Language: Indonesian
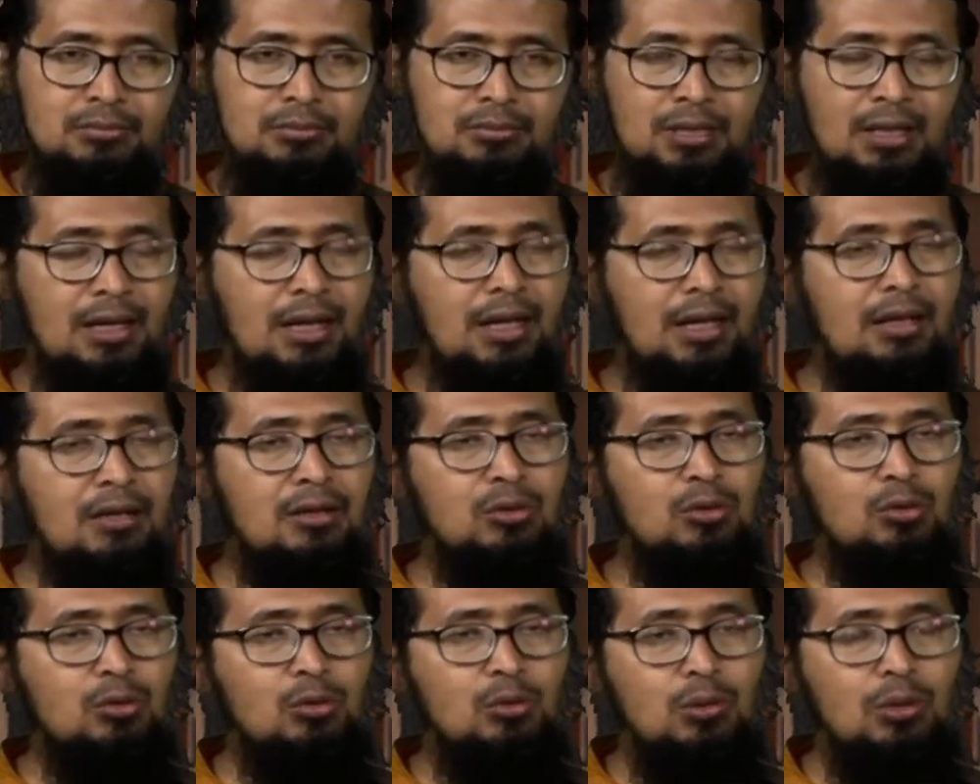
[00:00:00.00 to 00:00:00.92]
Karena
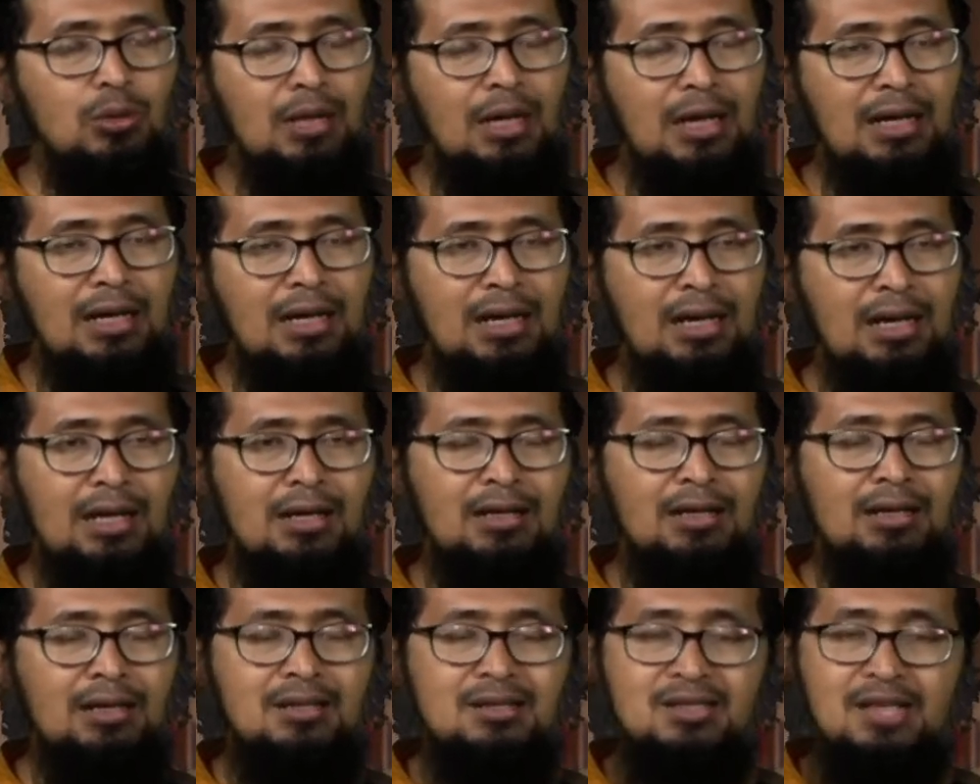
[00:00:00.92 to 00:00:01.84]
itu adalah
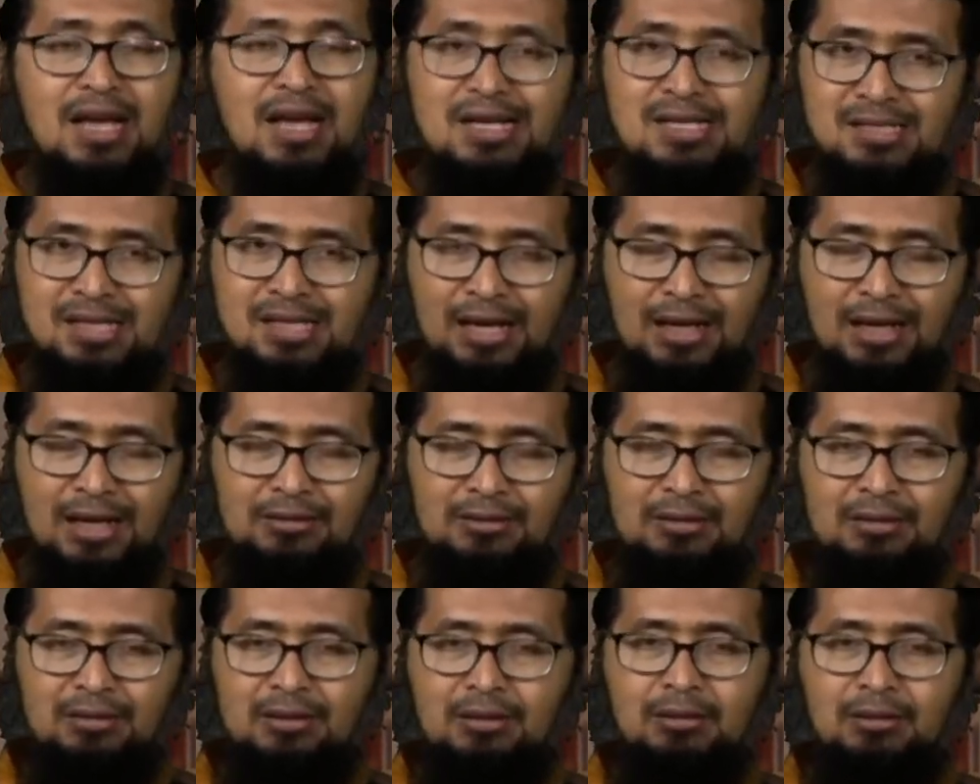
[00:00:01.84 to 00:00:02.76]
jasa,
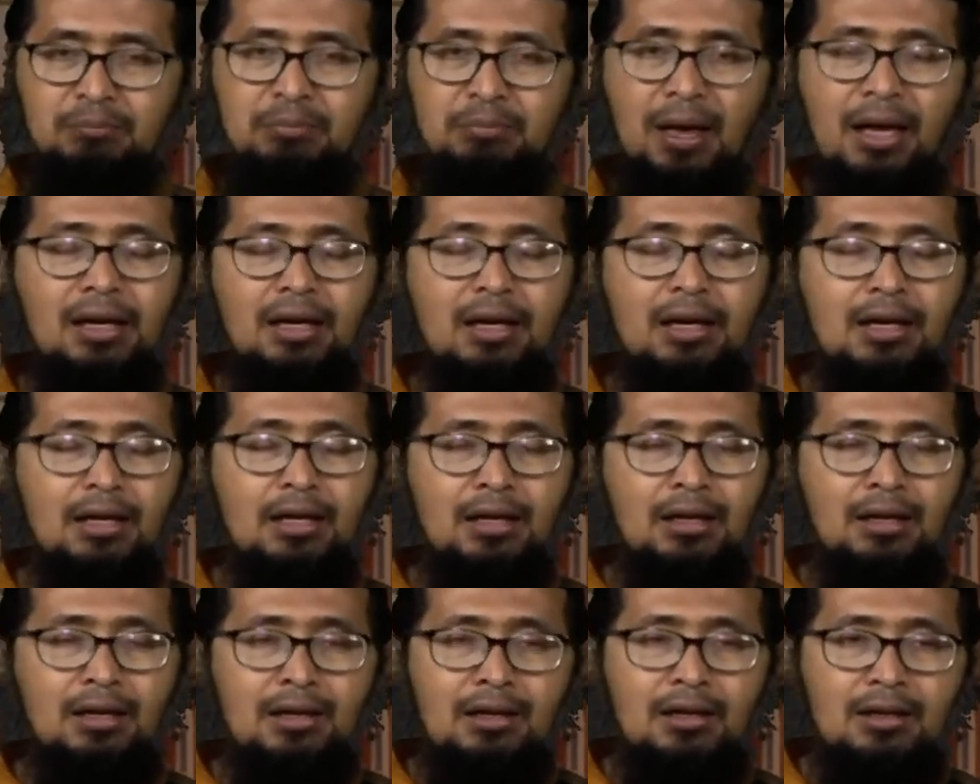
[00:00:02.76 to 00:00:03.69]
baik
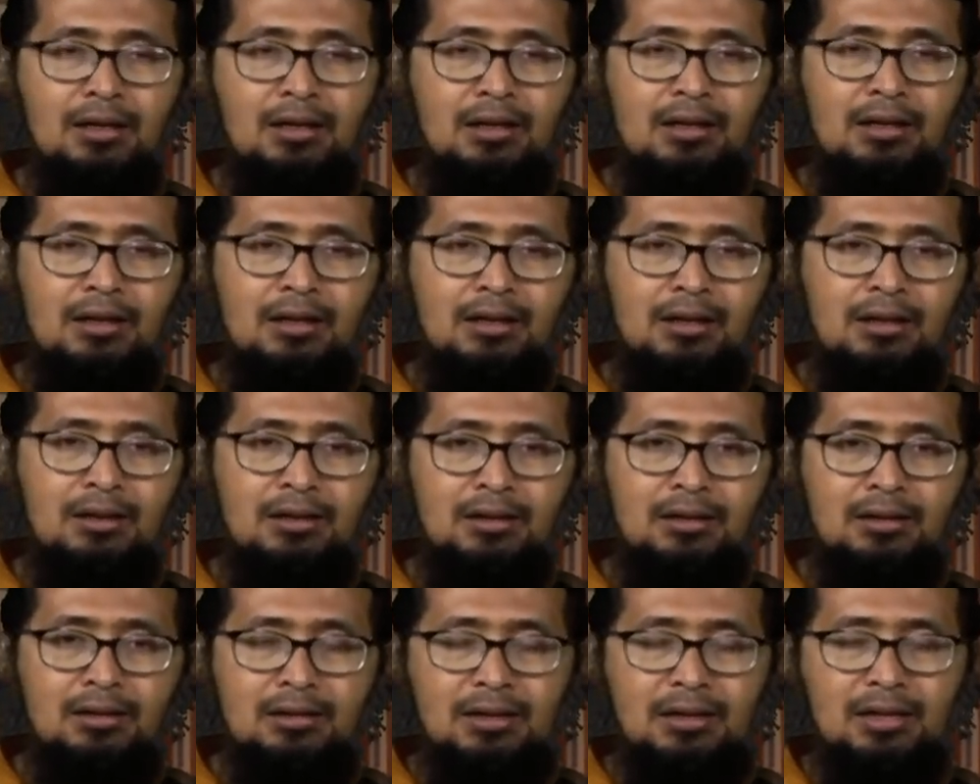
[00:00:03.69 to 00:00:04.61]
Eh,
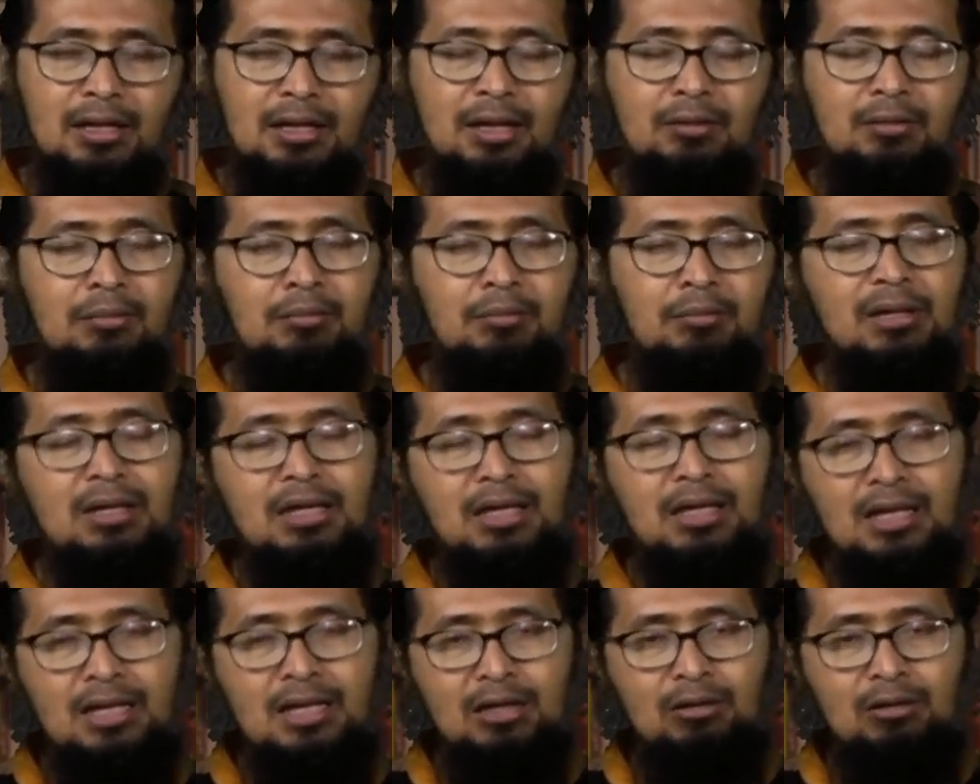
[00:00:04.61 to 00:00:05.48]
dengan memberikan